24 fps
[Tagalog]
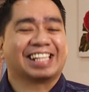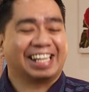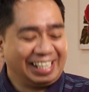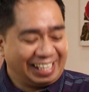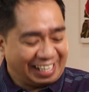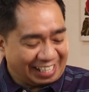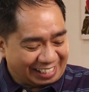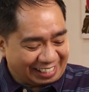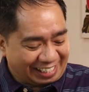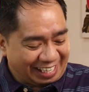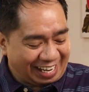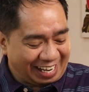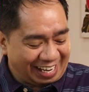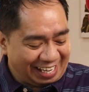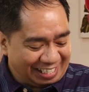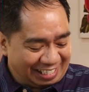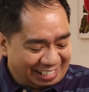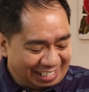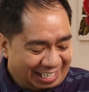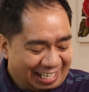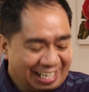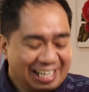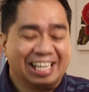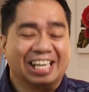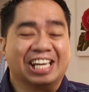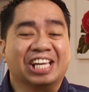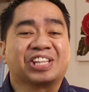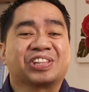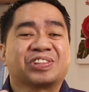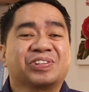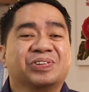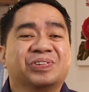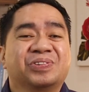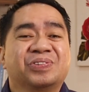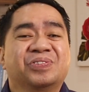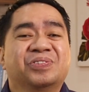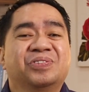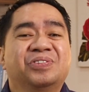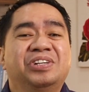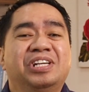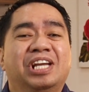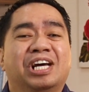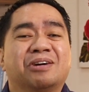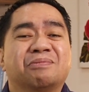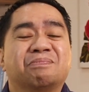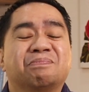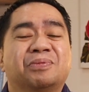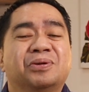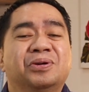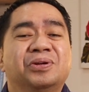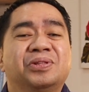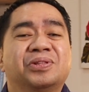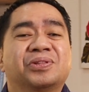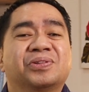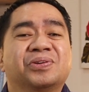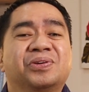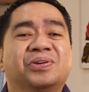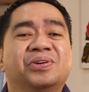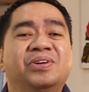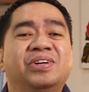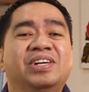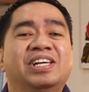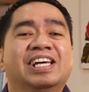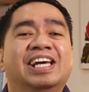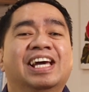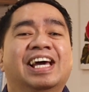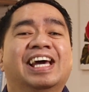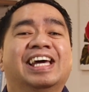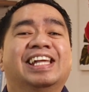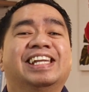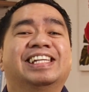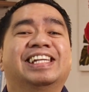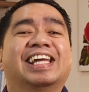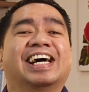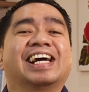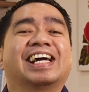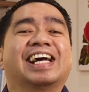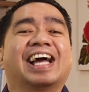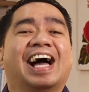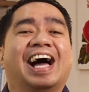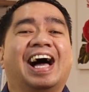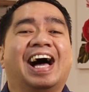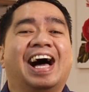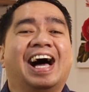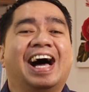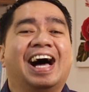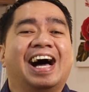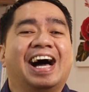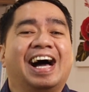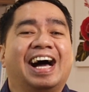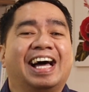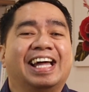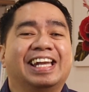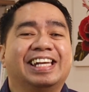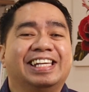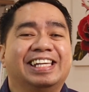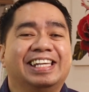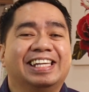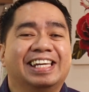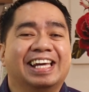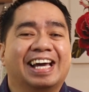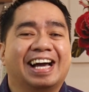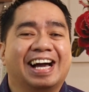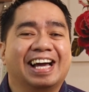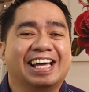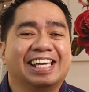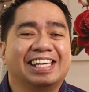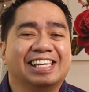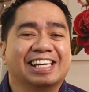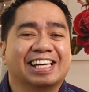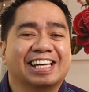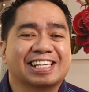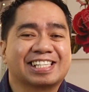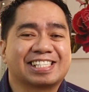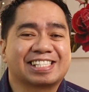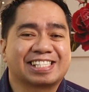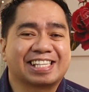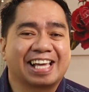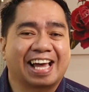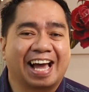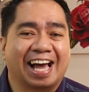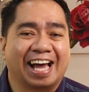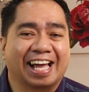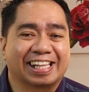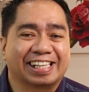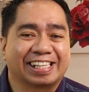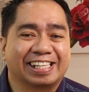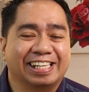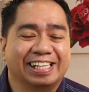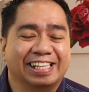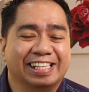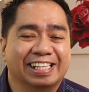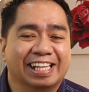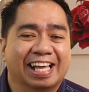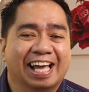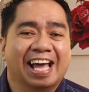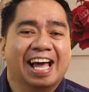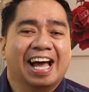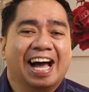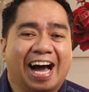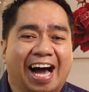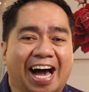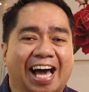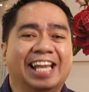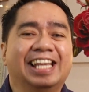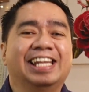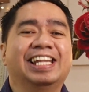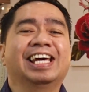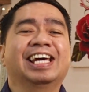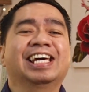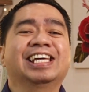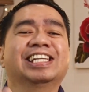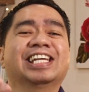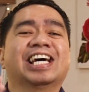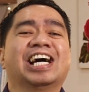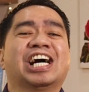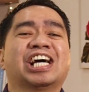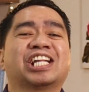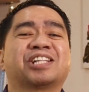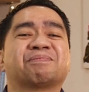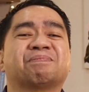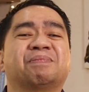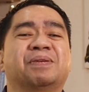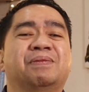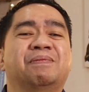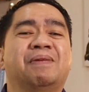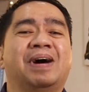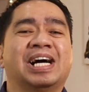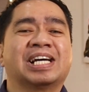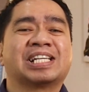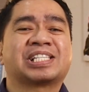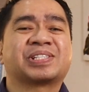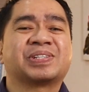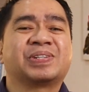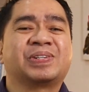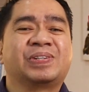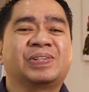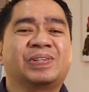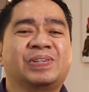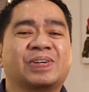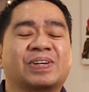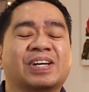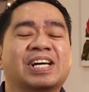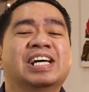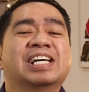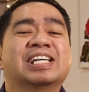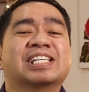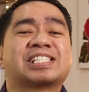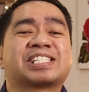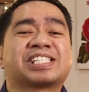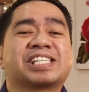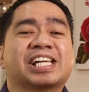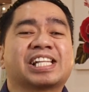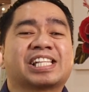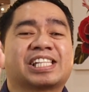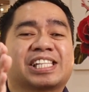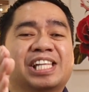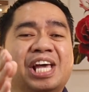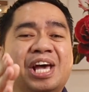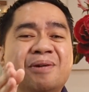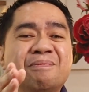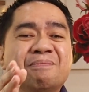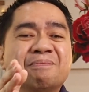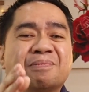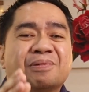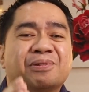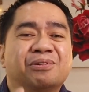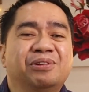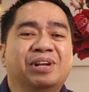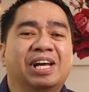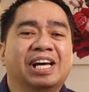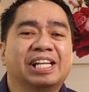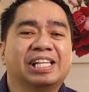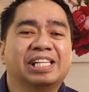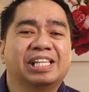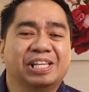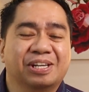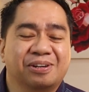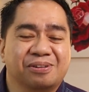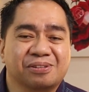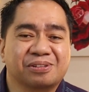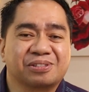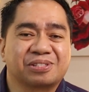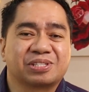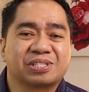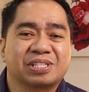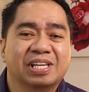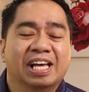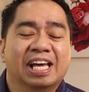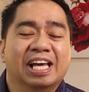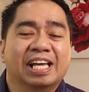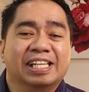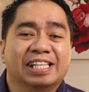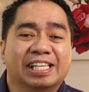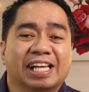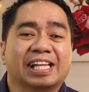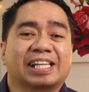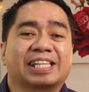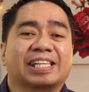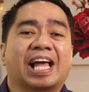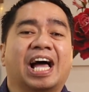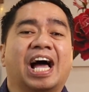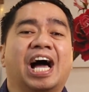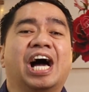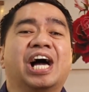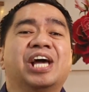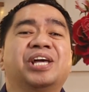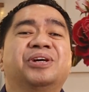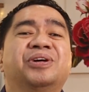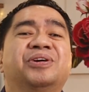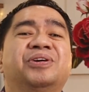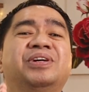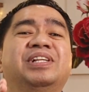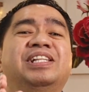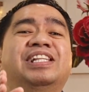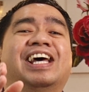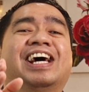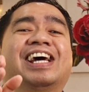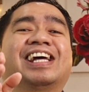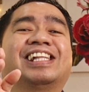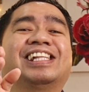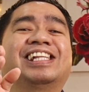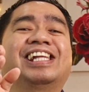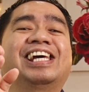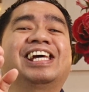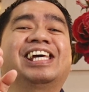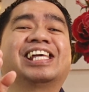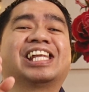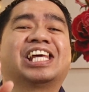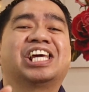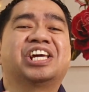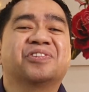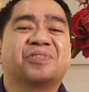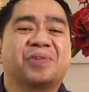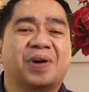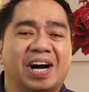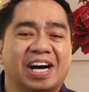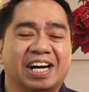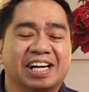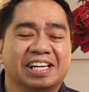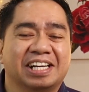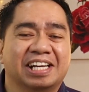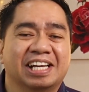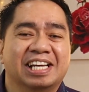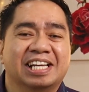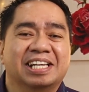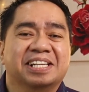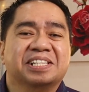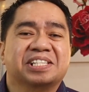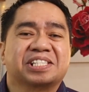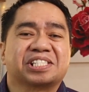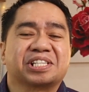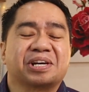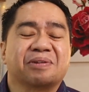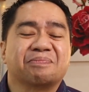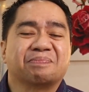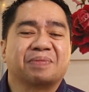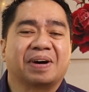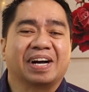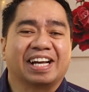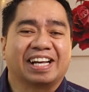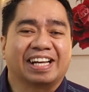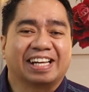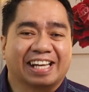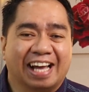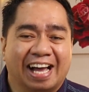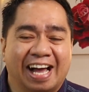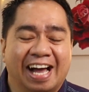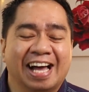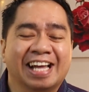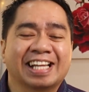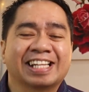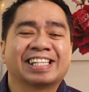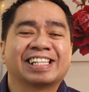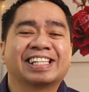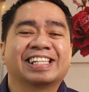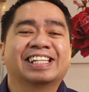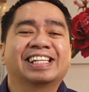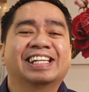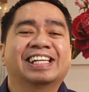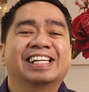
Talagang itong unang punto'y nag-aanyaya sa atin. Halina at pumasok sa templo ng Diyos na tayo'y nagdiriwang sapagkat